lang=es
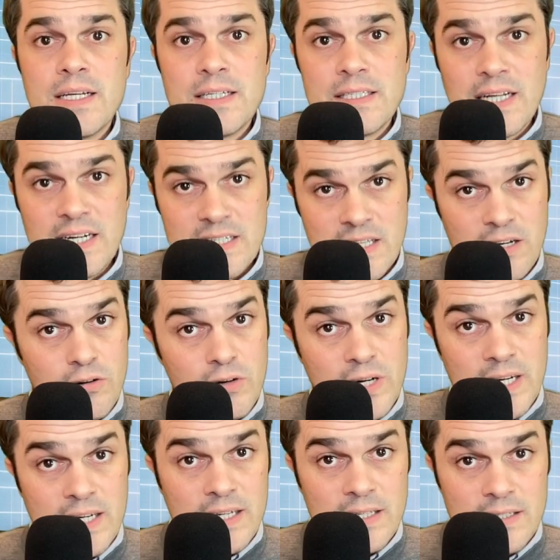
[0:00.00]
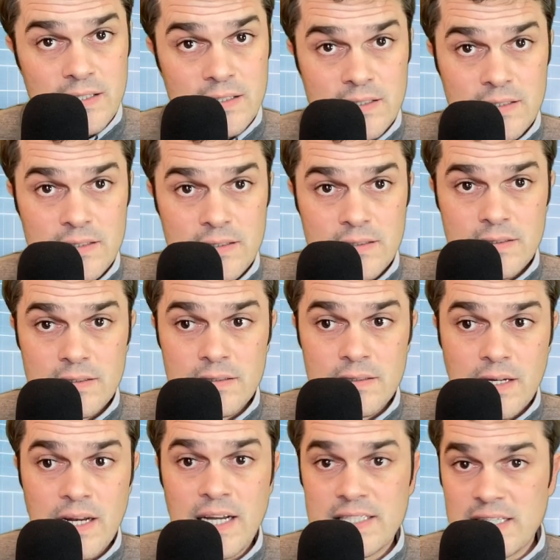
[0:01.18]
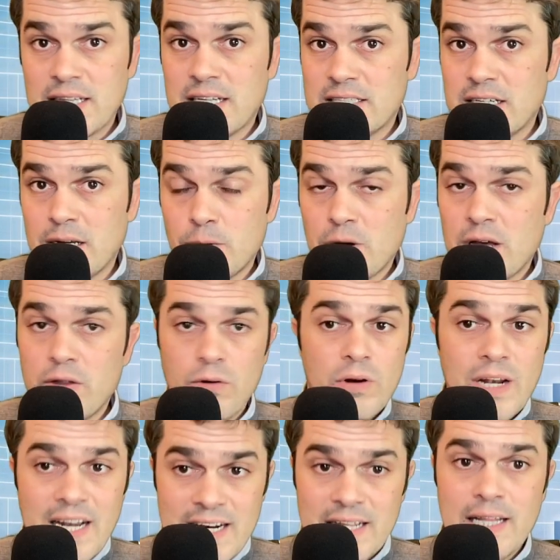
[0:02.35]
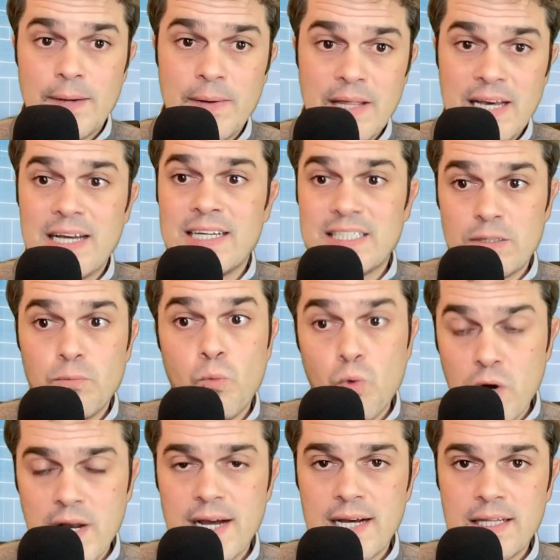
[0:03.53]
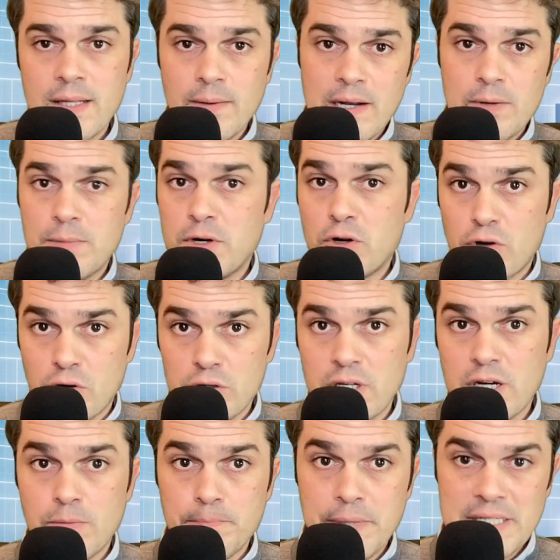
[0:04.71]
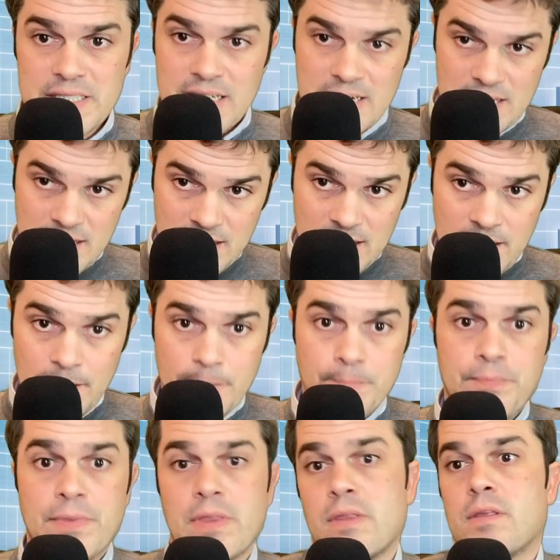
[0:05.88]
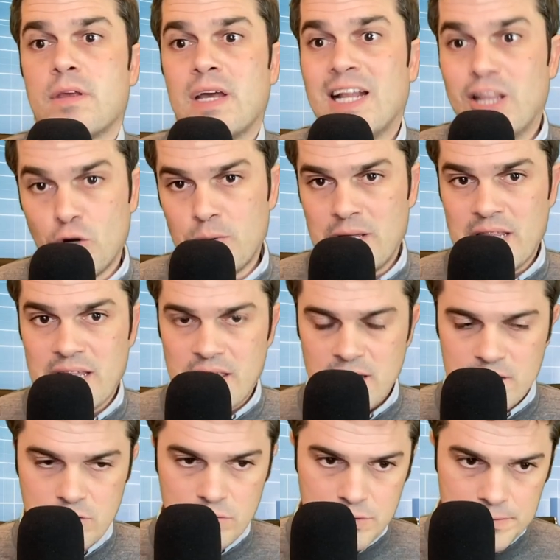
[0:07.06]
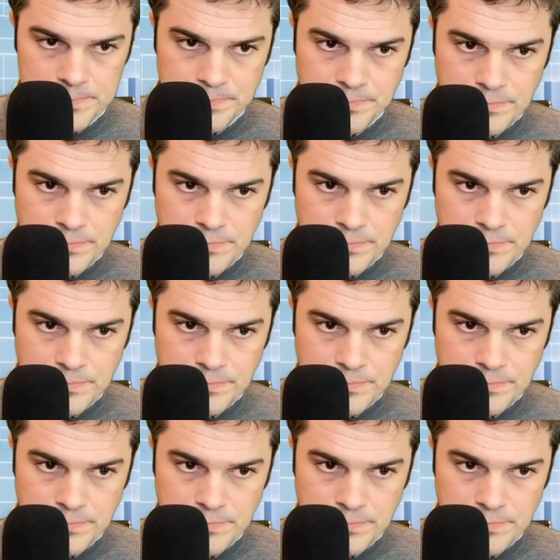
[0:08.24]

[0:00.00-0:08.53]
Si las 5 que en las que te has equivocado, la rentabilidad es muy negativa, a lo mejor no te compensan el doble de aciertos